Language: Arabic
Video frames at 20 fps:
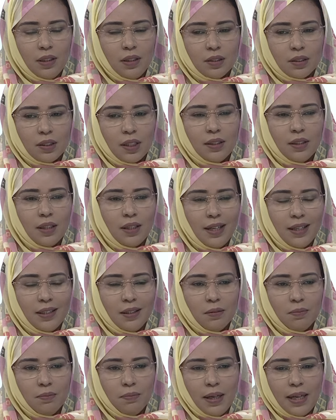
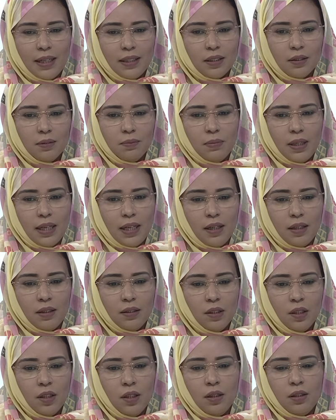الصيدلاني ما يق... ما
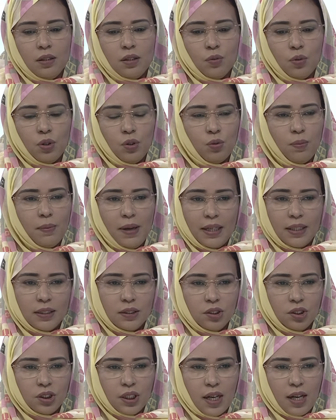يقولوا ما يقدر
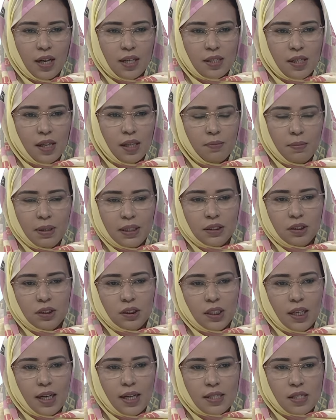يشخص هذا ما يقدر
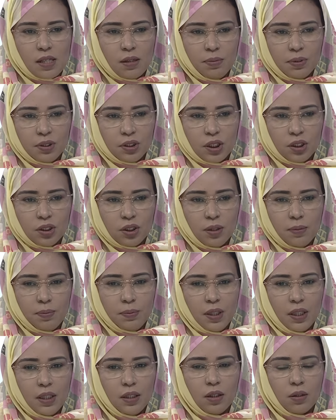يشخص البشره
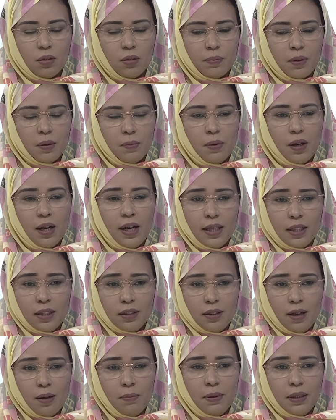شنبته نورمال هذا
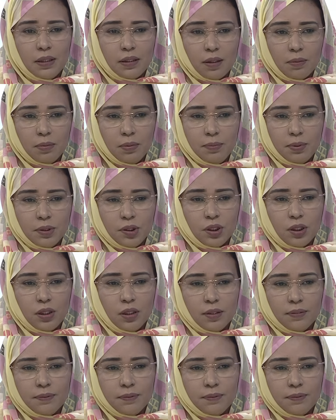تابع لطبيب الجلد